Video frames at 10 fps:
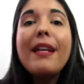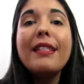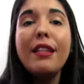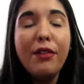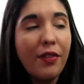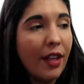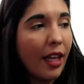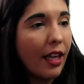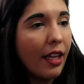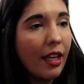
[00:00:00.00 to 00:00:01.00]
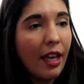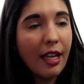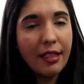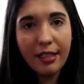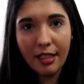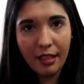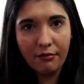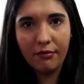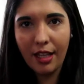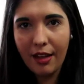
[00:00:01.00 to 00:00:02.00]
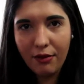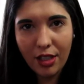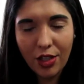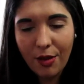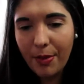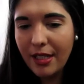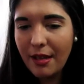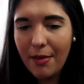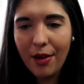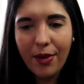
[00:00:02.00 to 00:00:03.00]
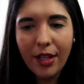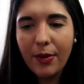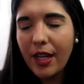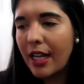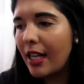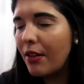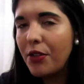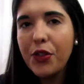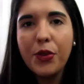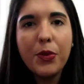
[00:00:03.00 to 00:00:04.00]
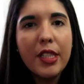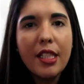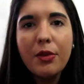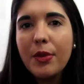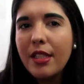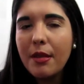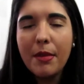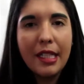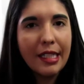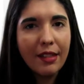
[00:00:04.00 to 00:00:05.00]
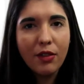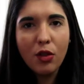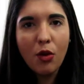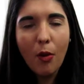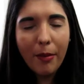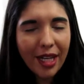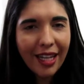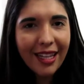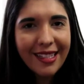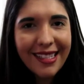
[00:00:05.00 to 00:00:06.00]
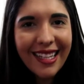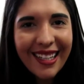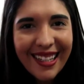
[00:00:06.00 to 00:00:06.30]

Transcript: Mas enfim, aqui é, é assim, né? Vocês já perceberam aqui no canal que de duas em duas semanas sem vídeo comprinhas.